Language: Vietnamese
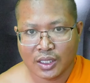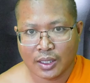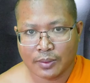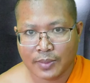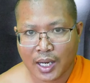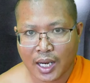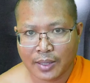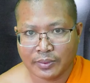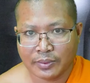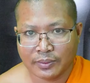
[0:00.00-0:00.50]

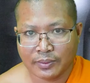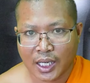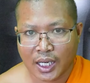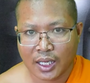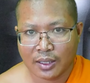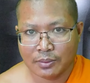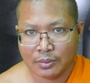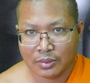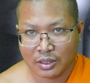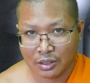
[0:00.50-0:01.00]
bàn và
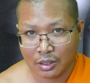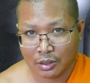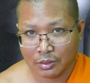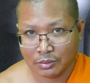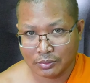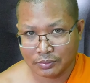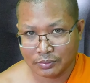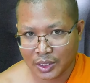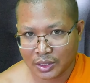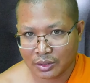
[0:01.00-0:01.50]
mán
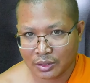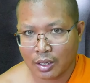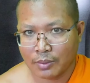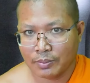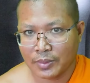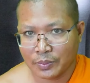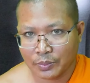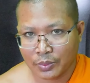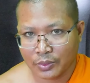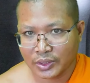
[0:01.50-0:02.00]
không và thom
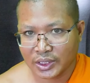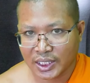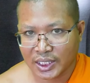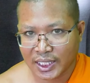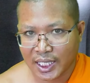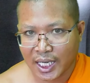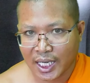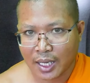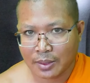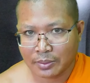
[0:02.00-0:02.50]
mà po thì
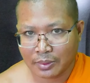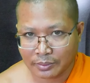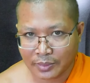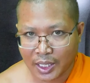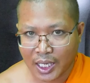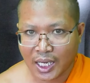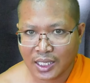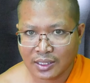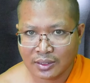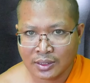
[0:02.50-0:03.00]
cao và
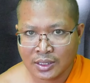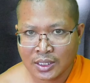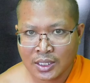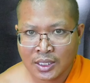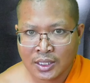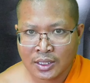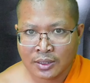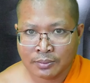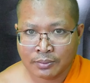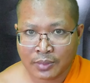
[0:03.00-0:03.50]
mán
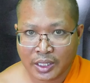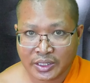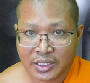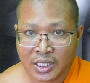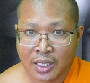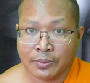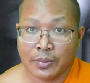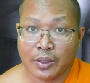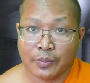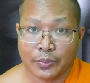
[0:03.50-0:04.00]
mà
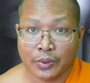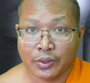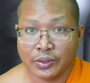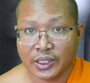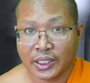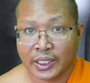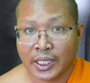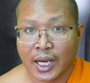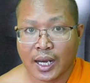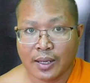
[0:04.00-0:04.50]
châm mà po
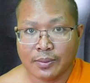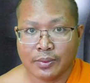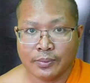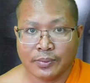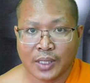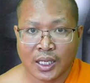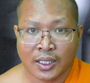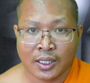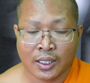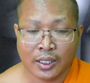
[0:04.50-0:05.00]
thì cao và
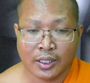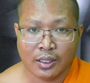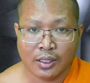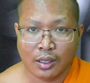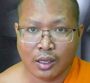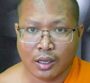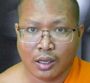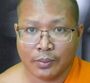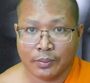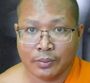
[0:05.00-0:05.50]
mán hơi
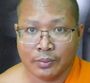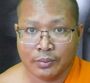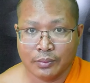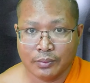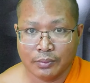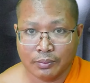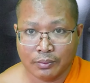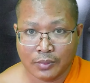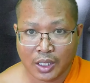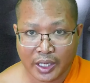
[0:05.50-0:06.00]
nó
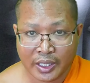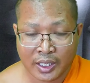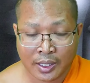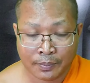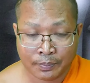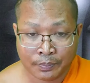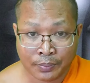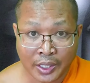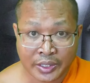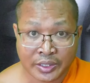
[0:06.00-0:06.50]
hơi nâng
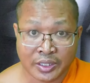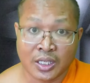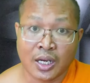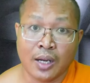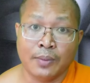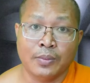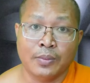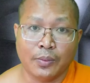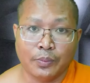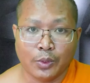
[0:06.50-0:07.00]
phải
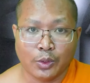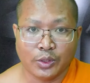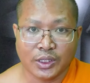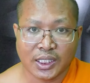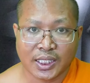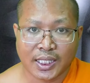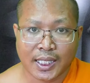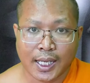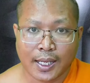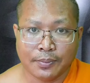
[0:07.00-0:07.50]
châm mà po thì
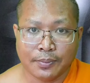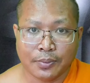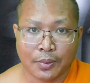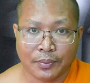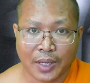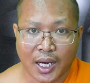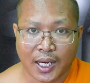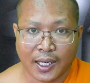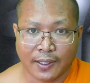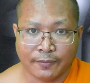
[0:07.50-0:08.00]
cao và
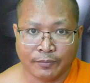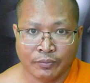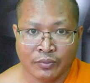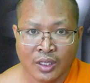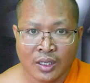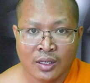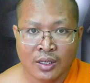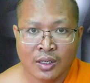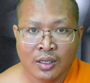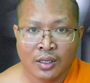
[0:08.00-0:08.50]
mán
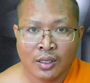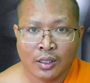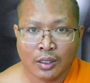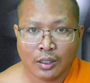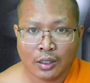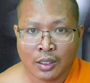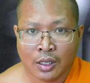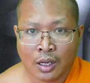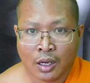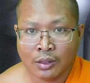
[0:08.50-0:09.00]

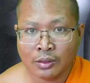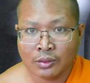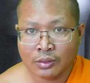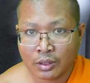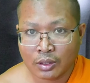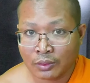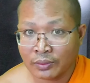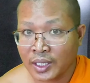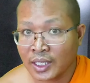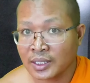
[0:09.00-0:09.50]
không
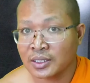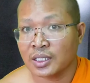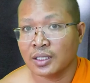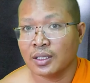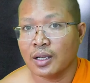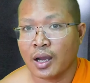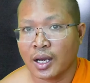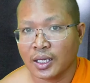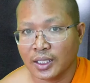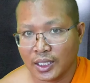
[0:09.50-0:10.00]
rồi viên chỉnh
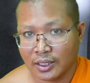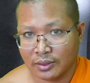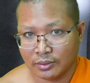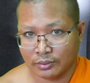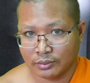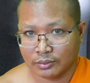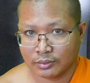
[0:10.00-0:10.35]
lo năng